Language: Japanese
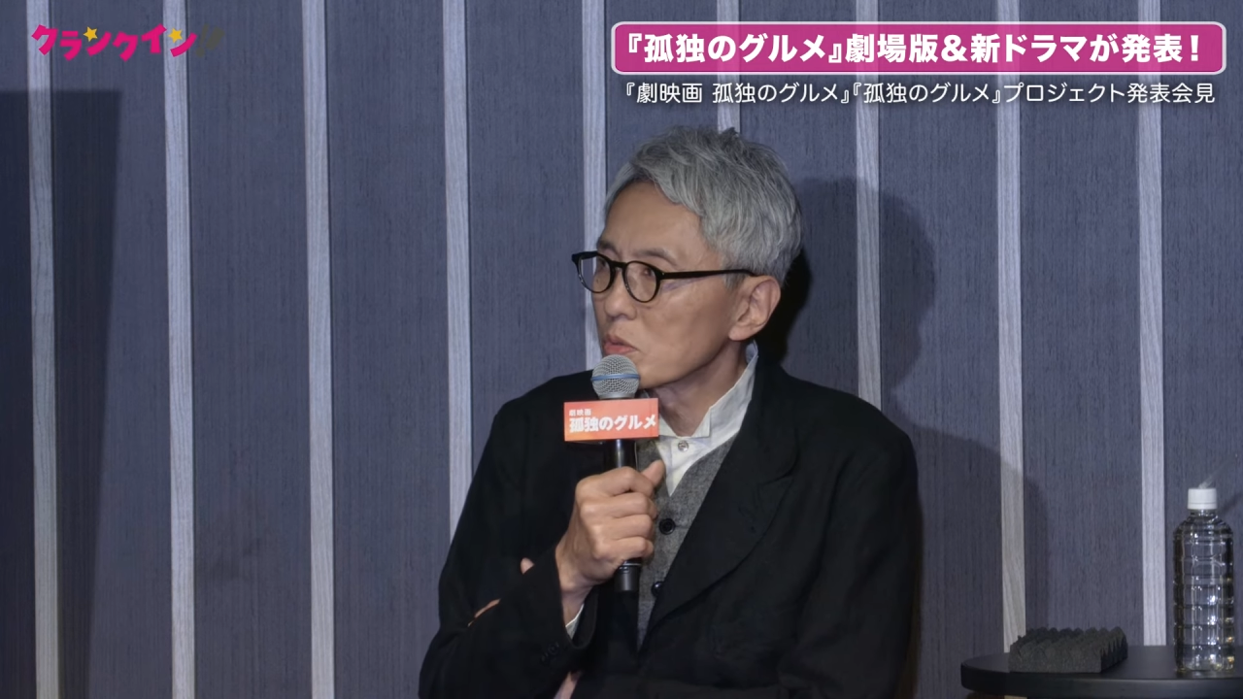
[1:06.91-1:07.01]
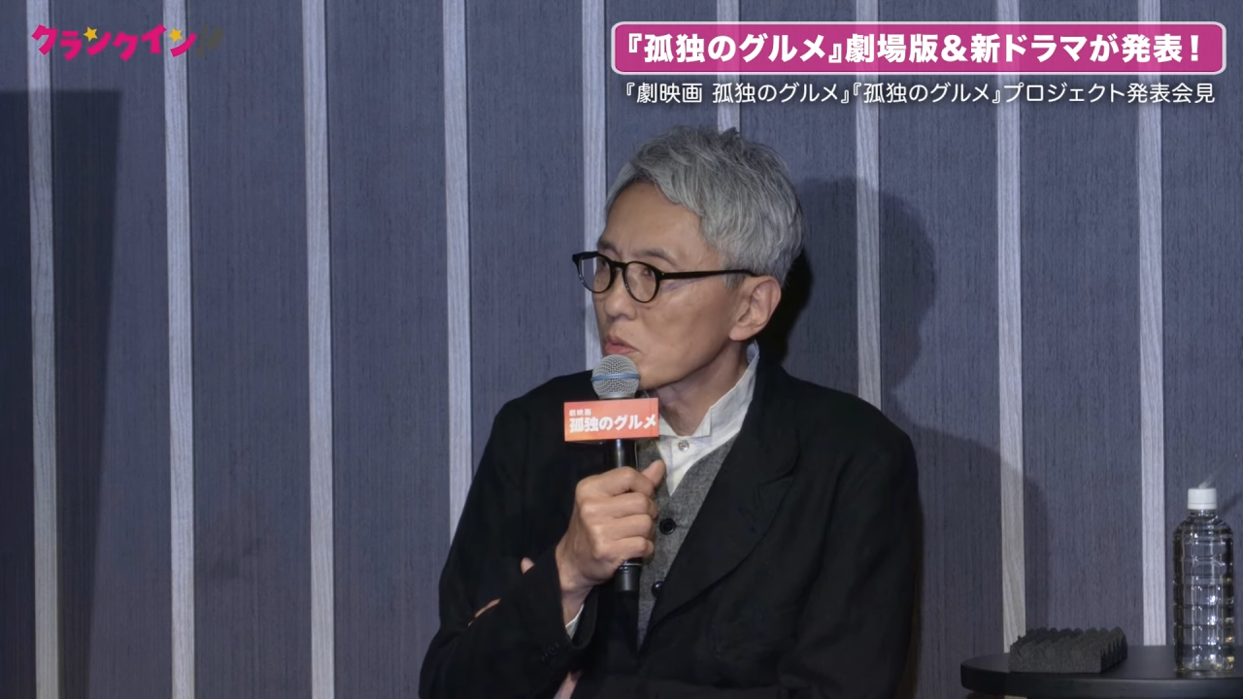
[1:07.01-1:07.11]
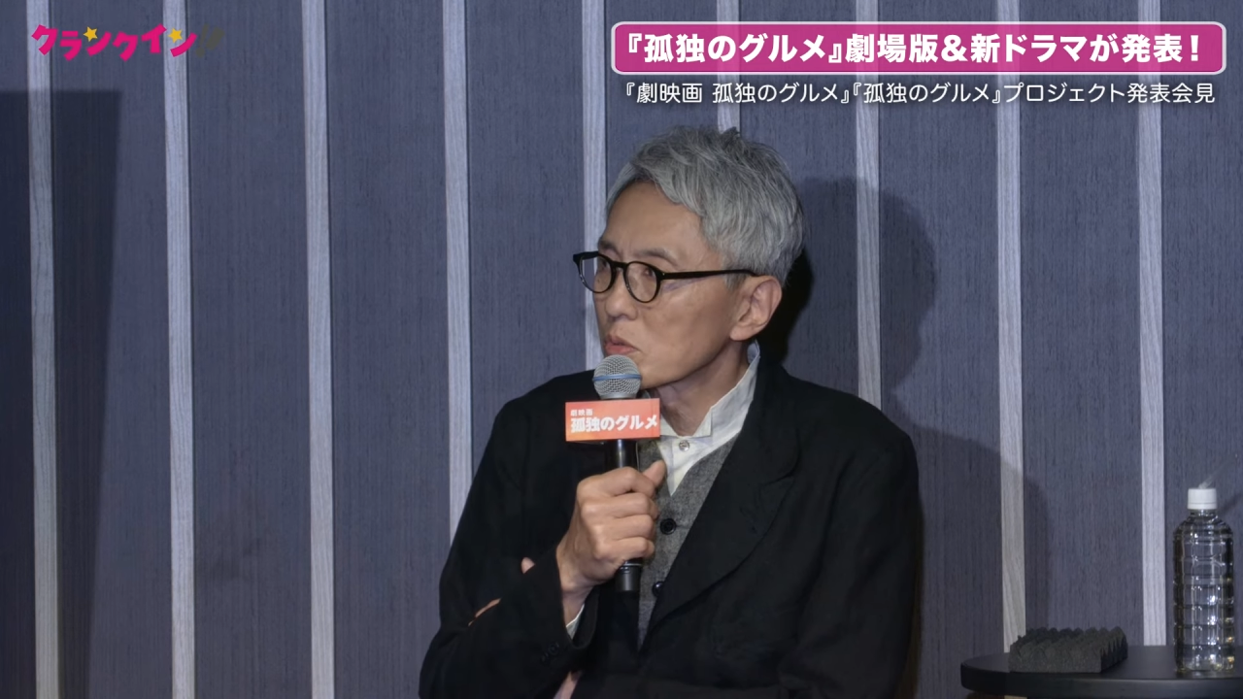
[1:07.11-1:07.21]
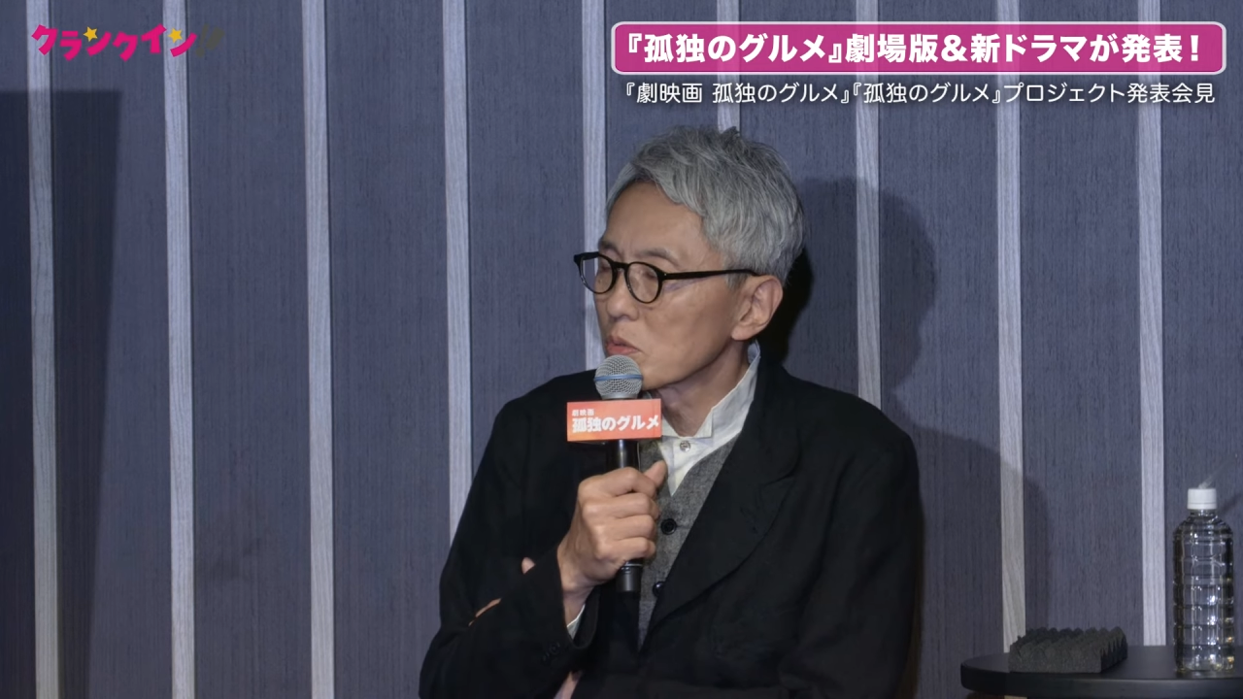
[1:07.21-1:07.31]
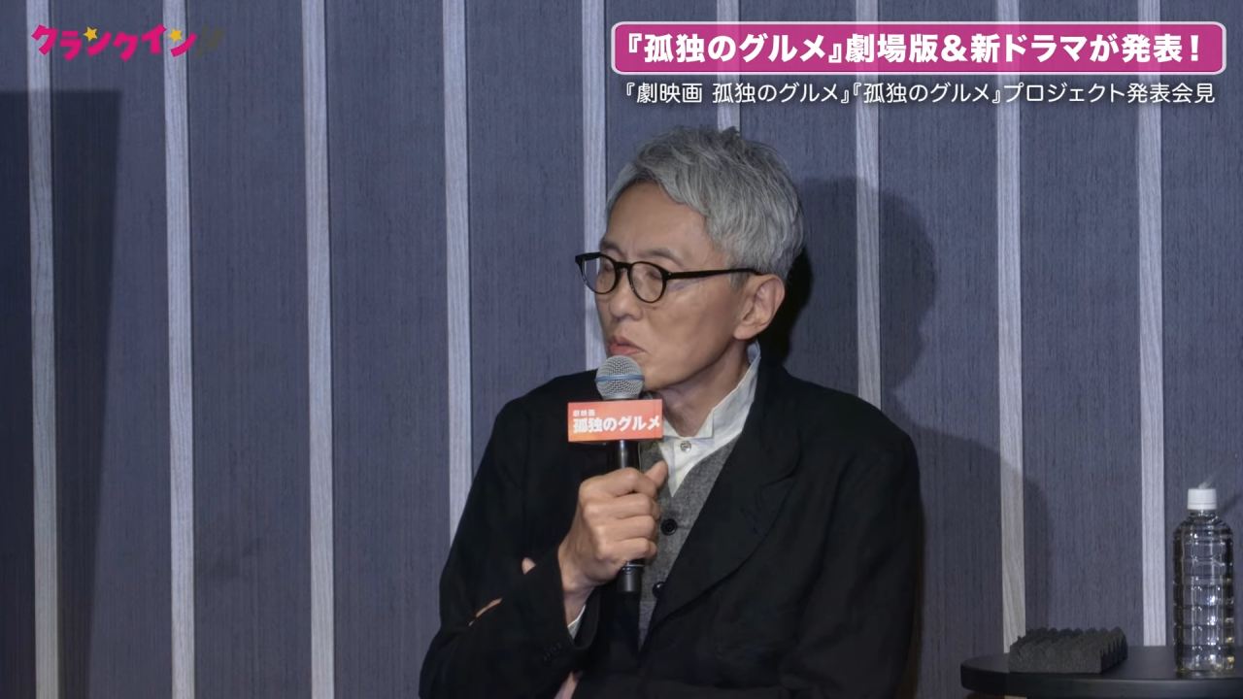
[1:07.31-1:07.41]
う
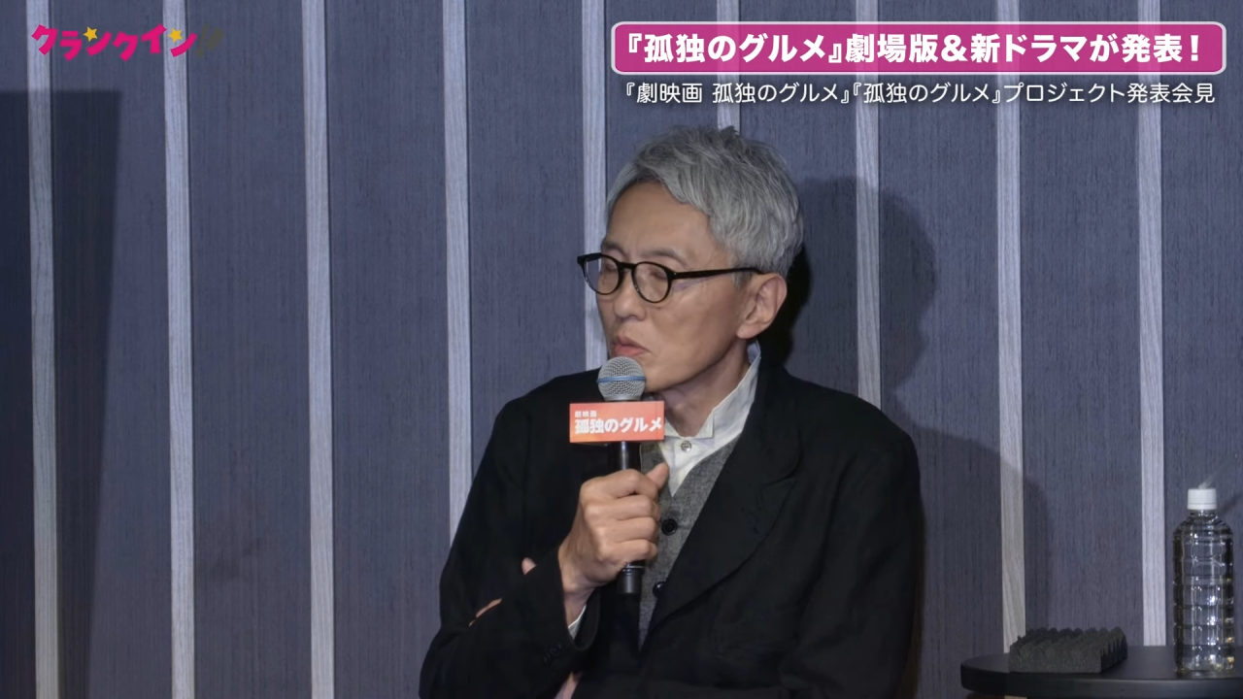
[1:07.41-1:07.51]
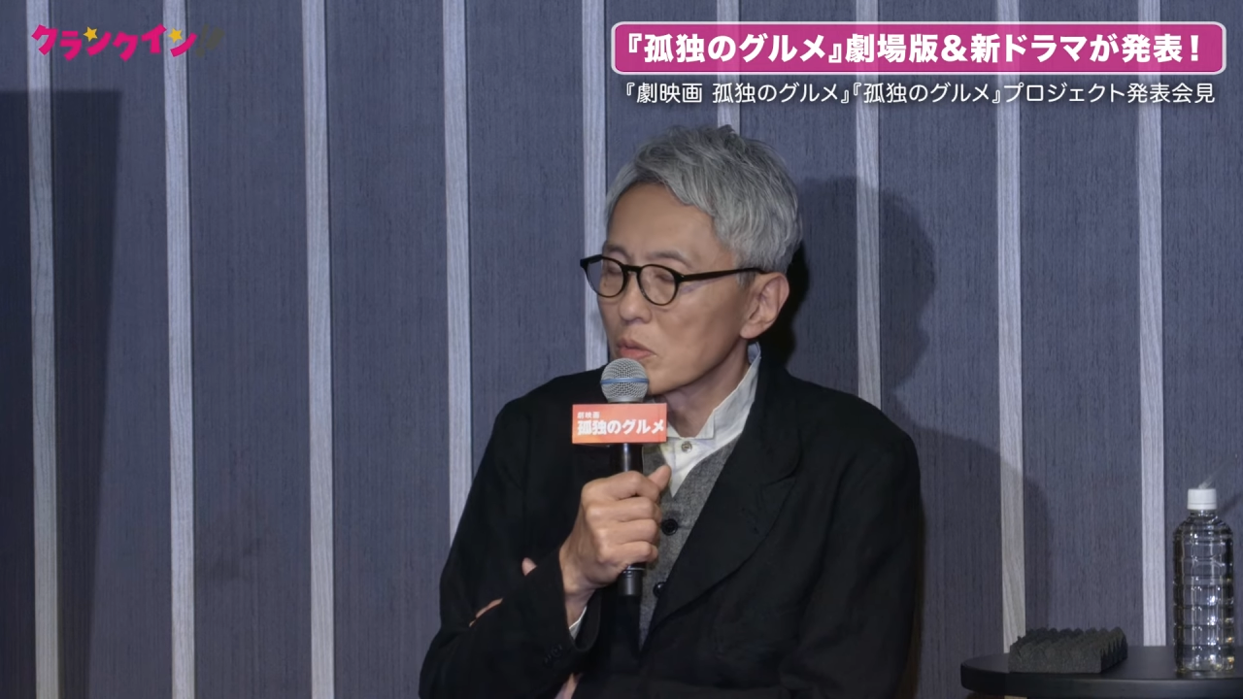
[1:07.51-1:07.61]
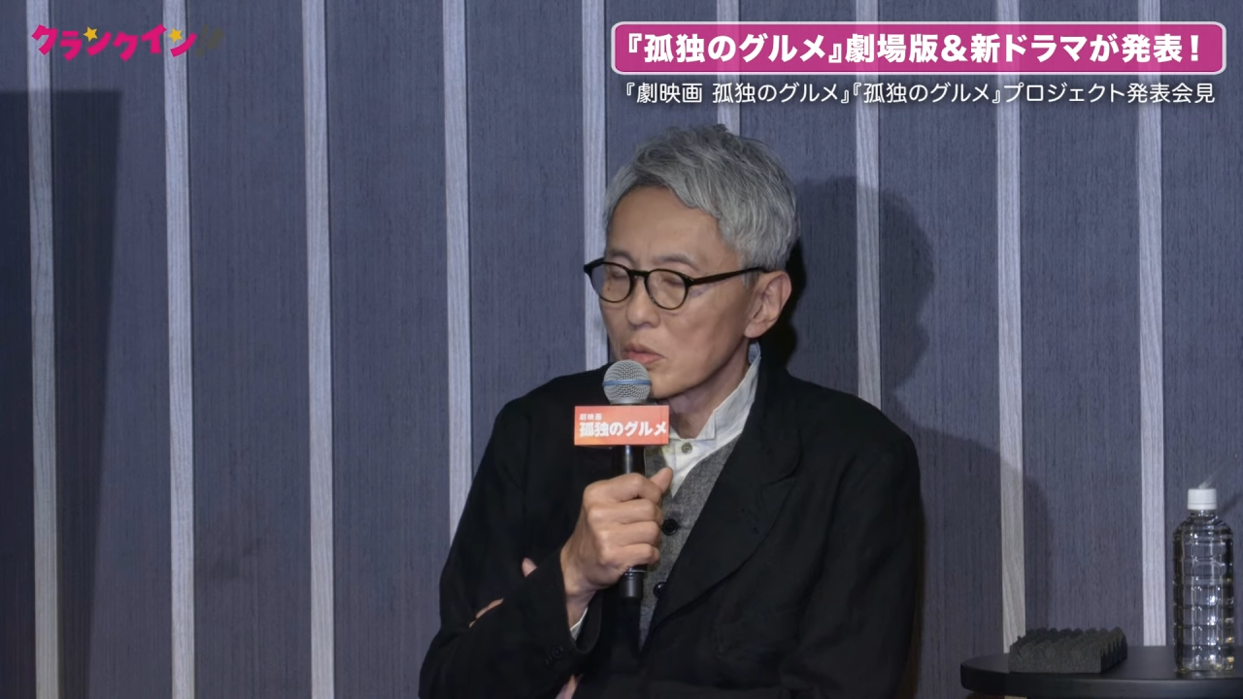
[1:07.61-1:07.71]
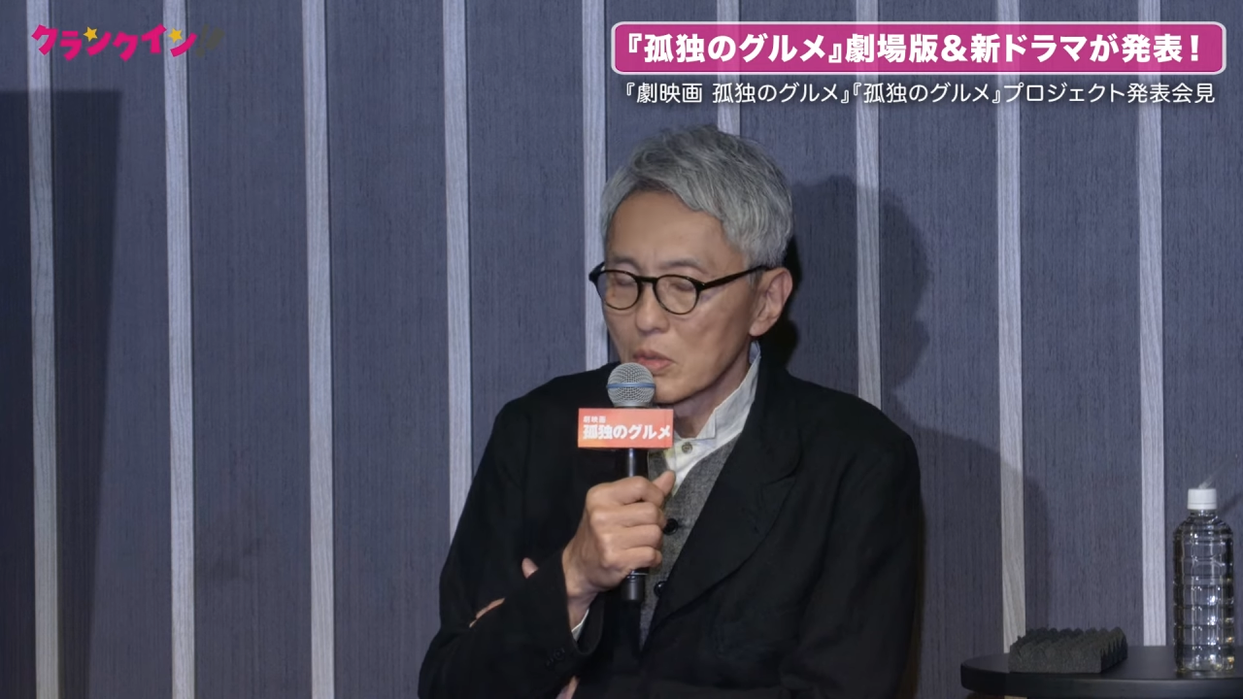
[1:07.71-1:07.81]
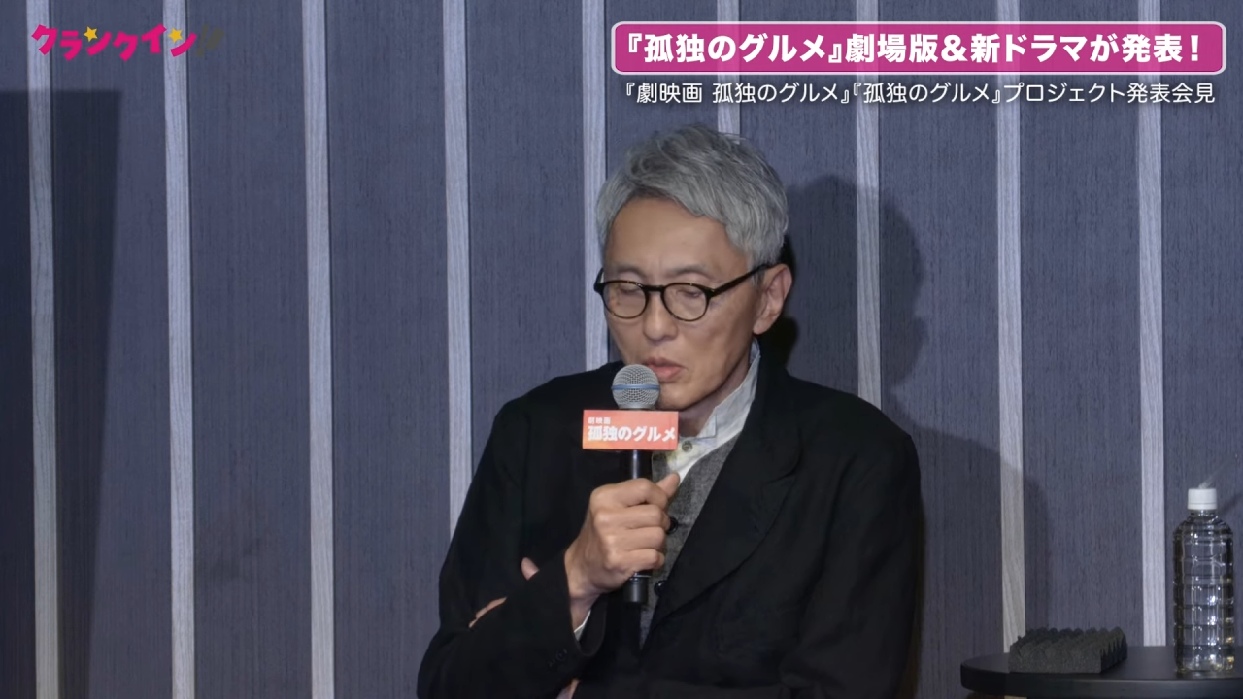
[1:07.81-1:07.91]
ことを